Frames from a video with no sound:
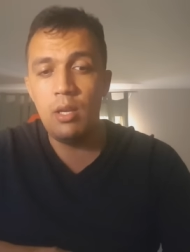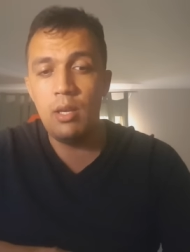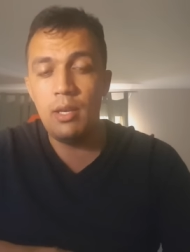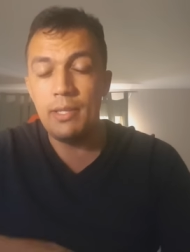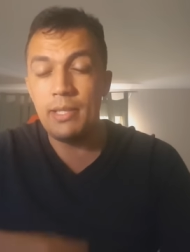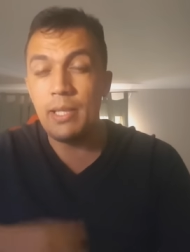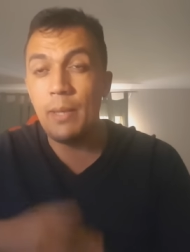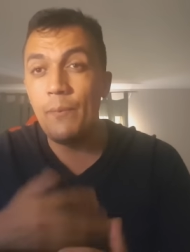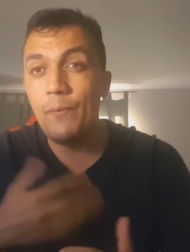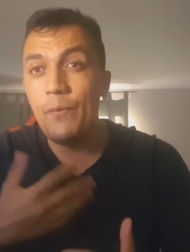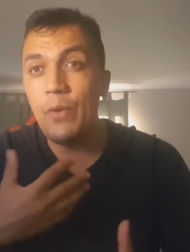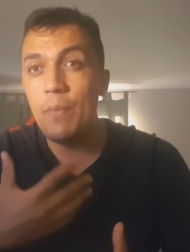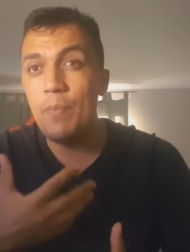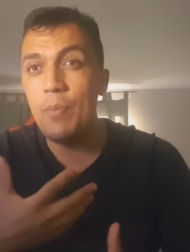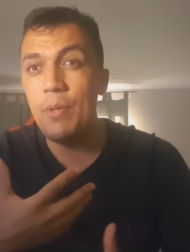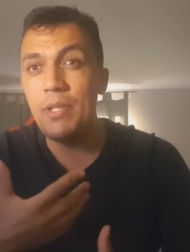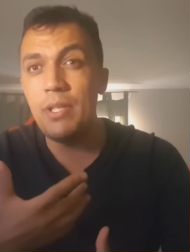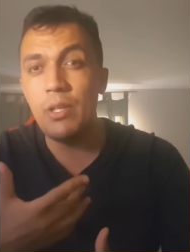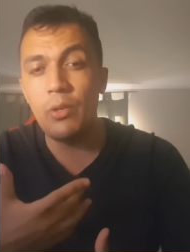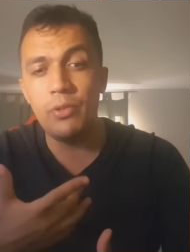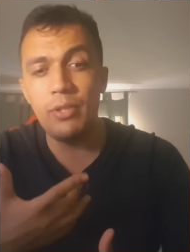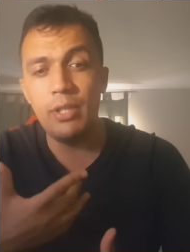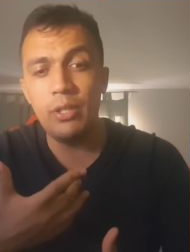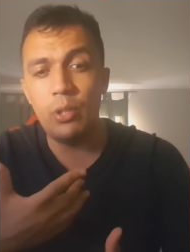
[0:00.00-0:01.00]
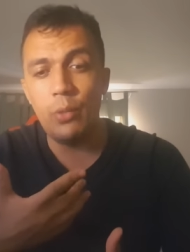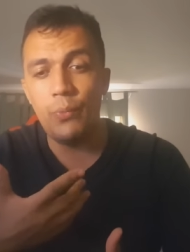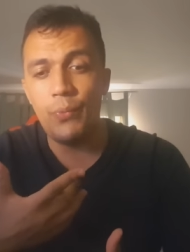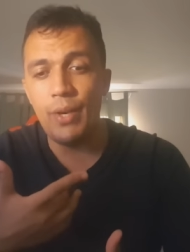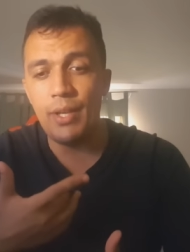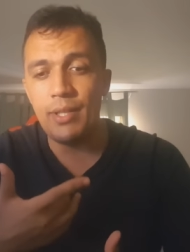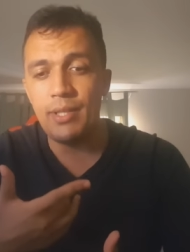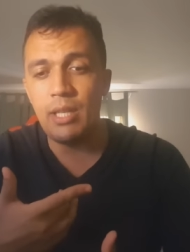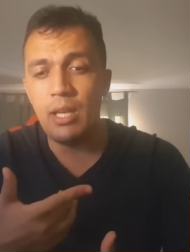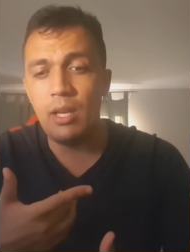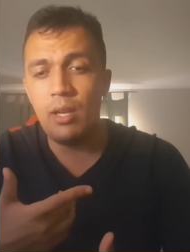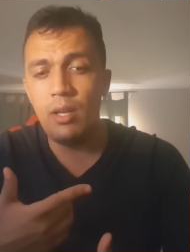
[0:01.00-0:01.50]
Ça me fait plaisir aussi de
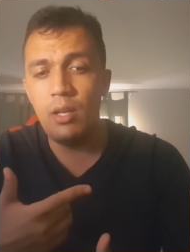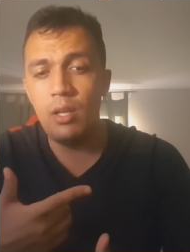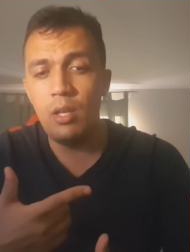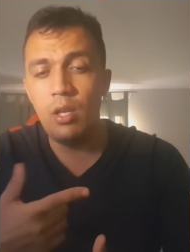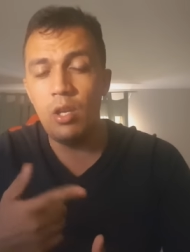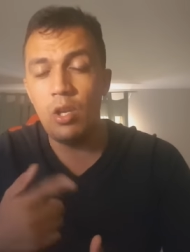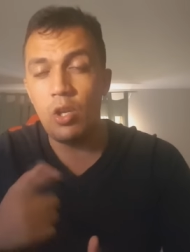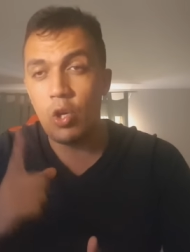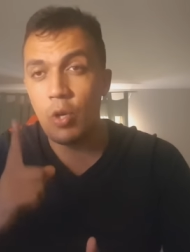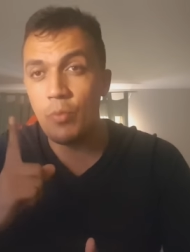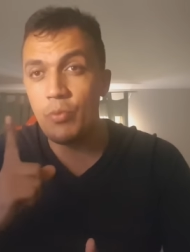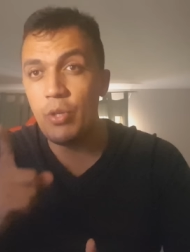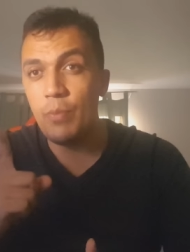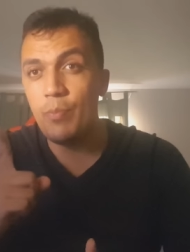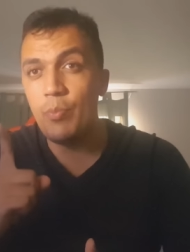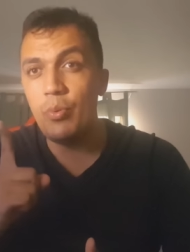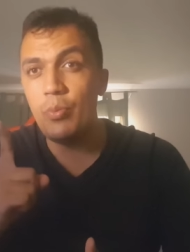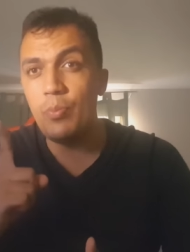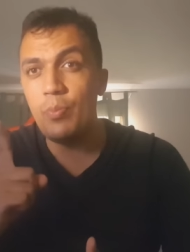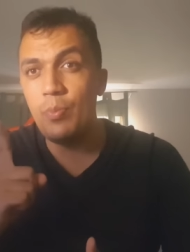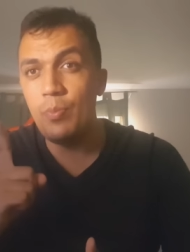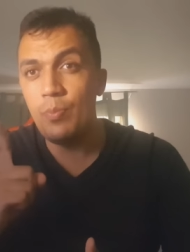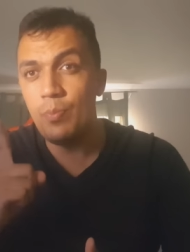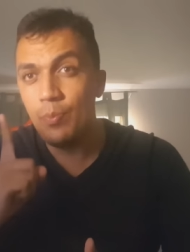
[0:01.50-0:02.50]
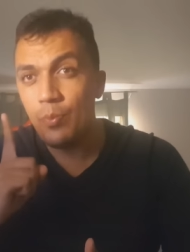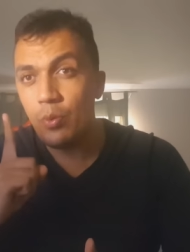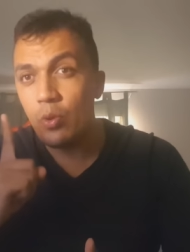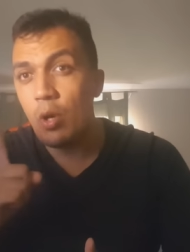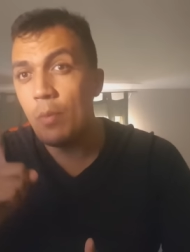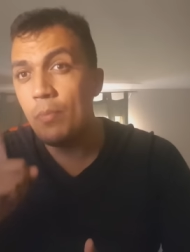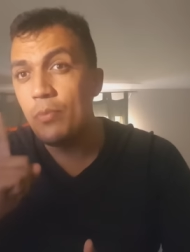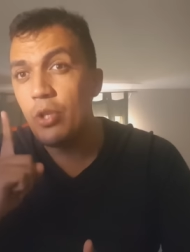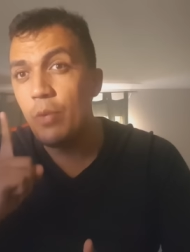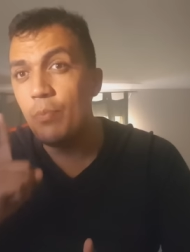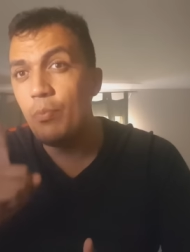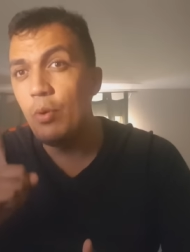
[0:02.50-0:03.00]
faire ça. Comme j'ai pu,
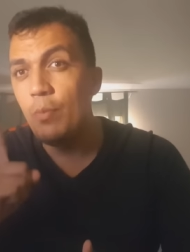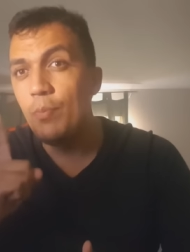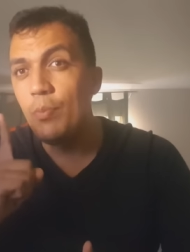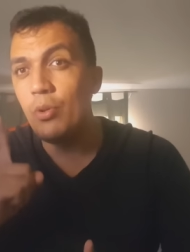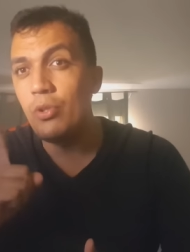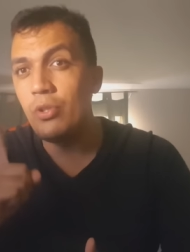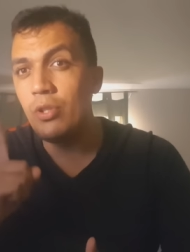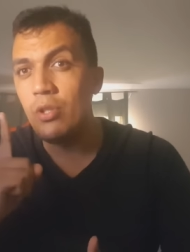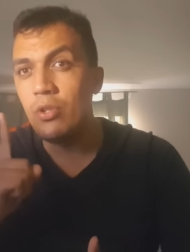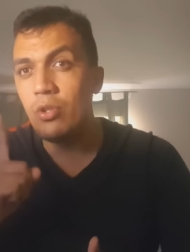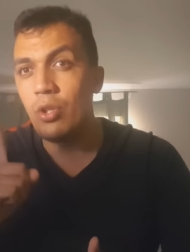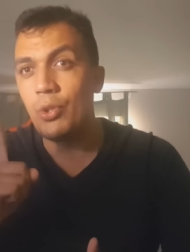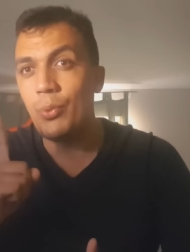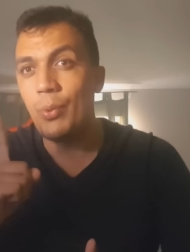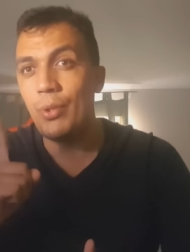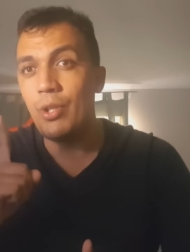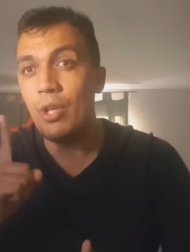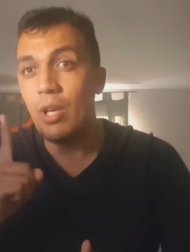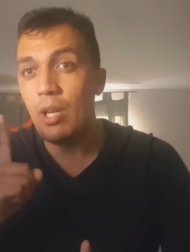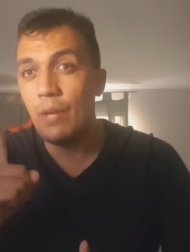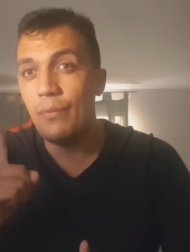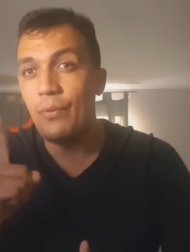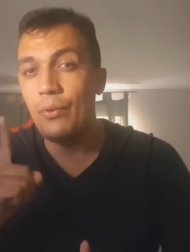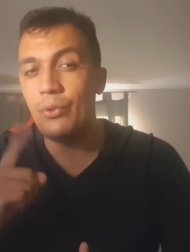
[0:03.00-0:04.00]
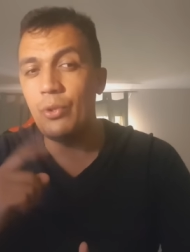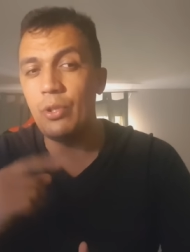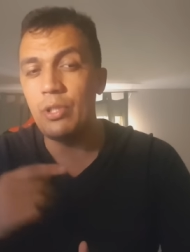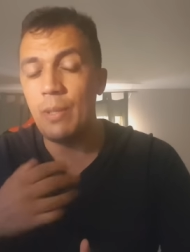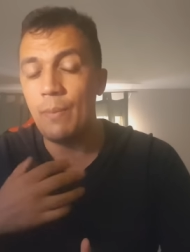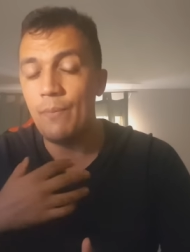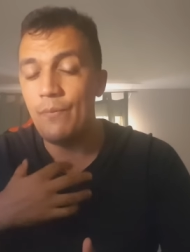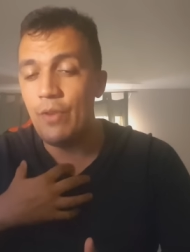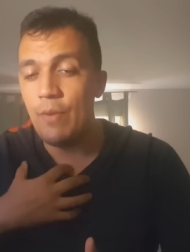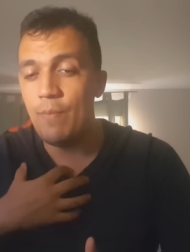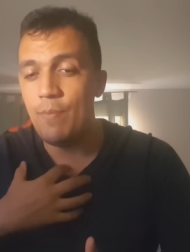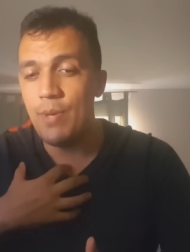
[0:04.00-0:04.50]
pu le poster sur Twitter, la photo,
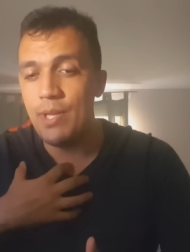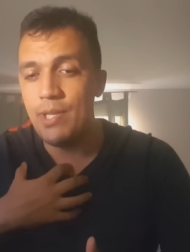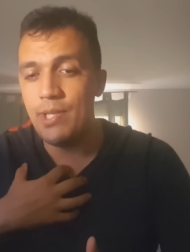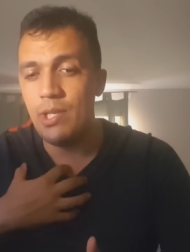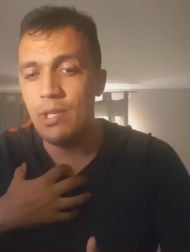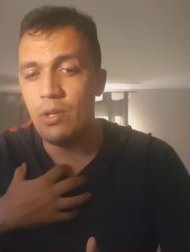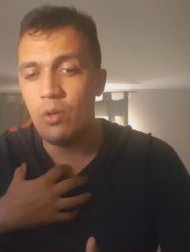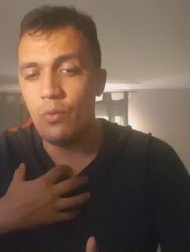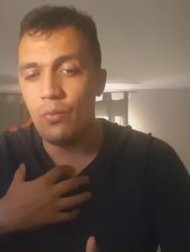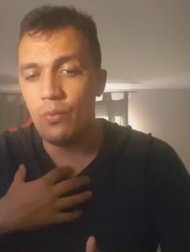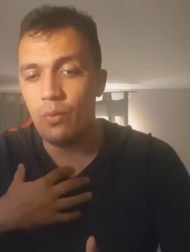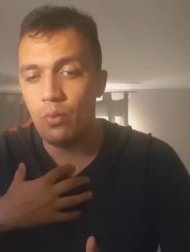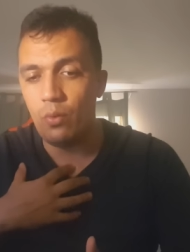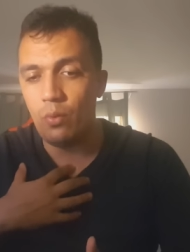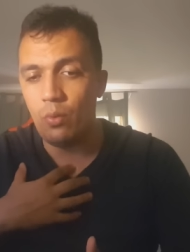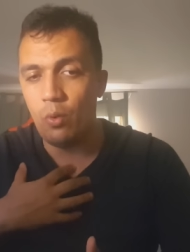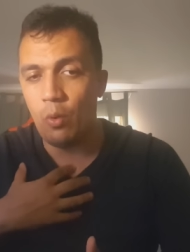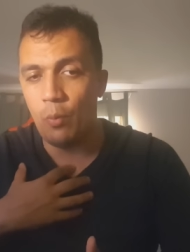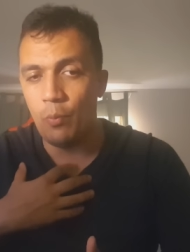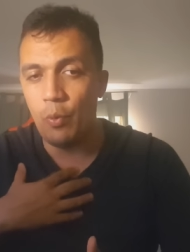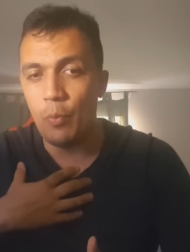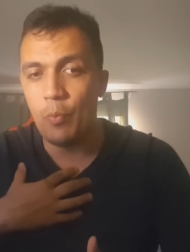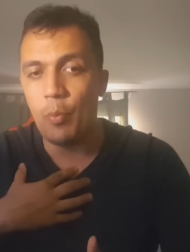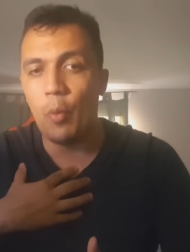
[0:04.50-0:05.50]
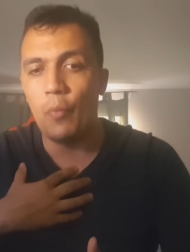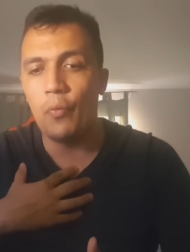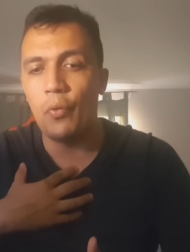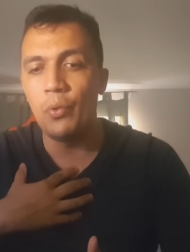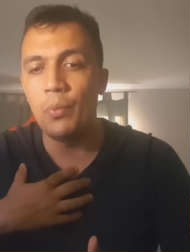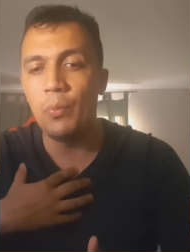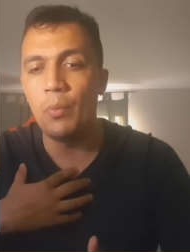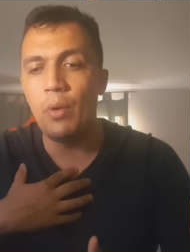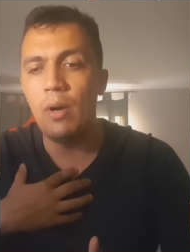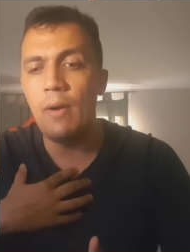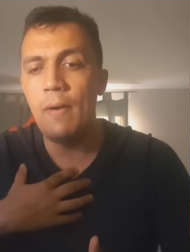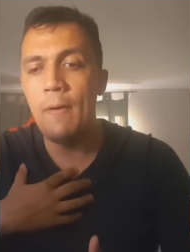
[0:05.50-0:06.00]
ça me fait plaisir au plus profond
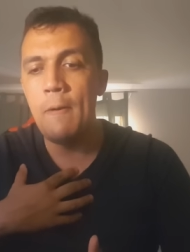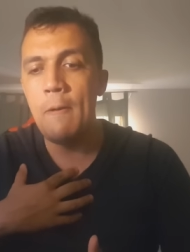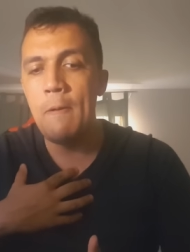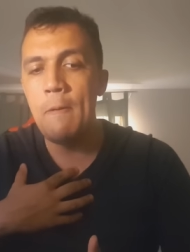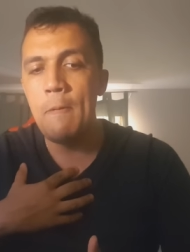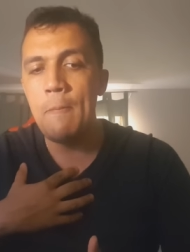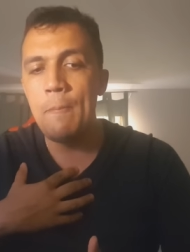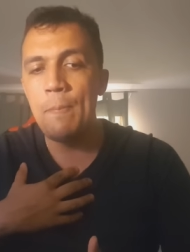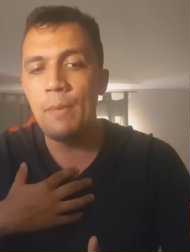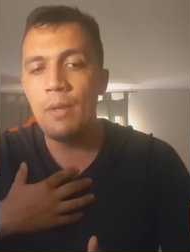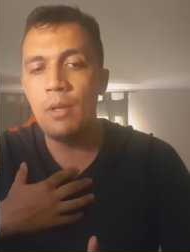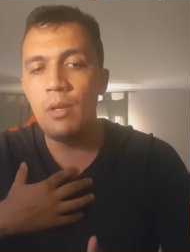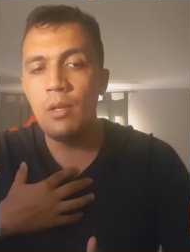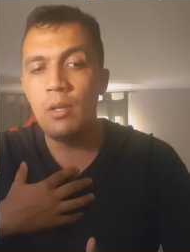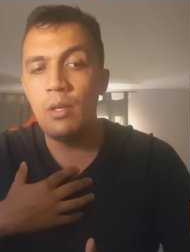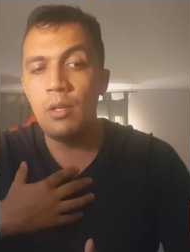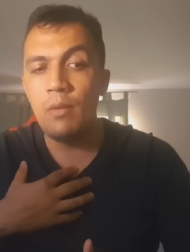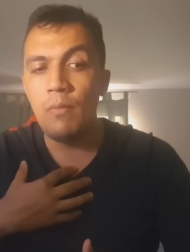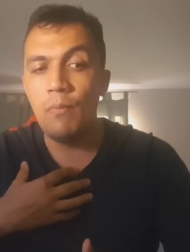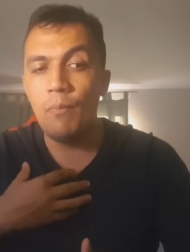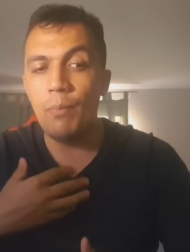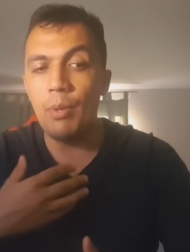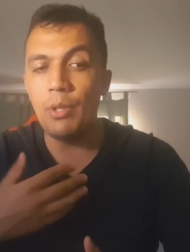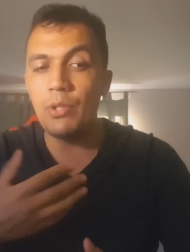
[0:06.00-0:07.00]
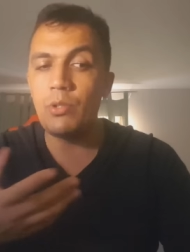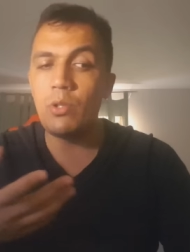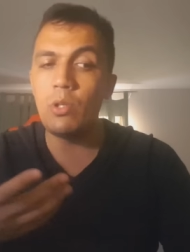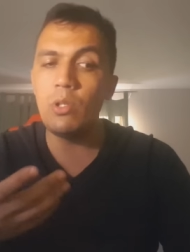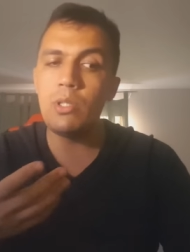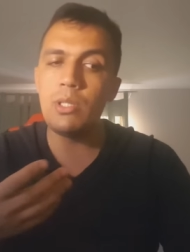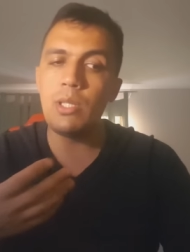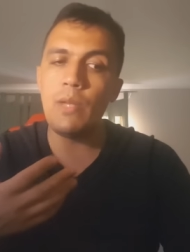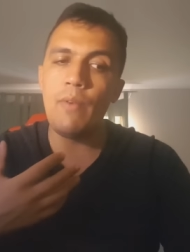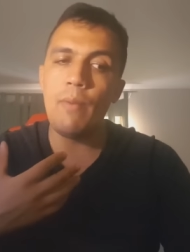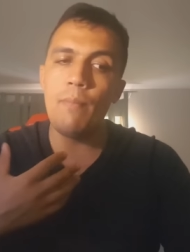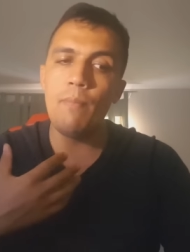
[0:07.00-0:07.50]
de moi. Parce que
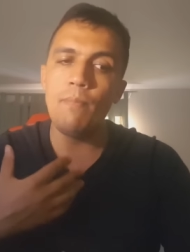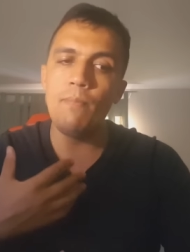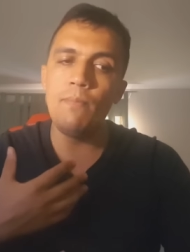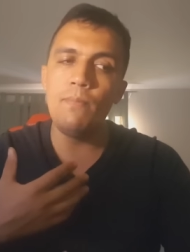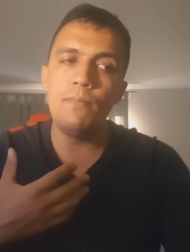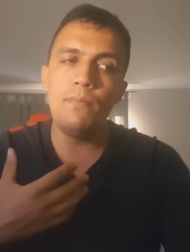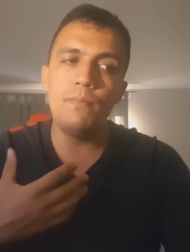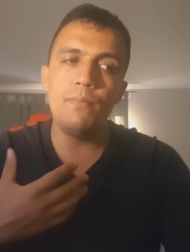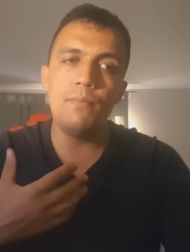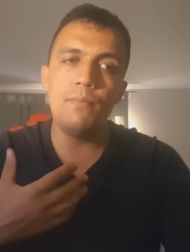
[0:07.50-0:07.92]
ça va me...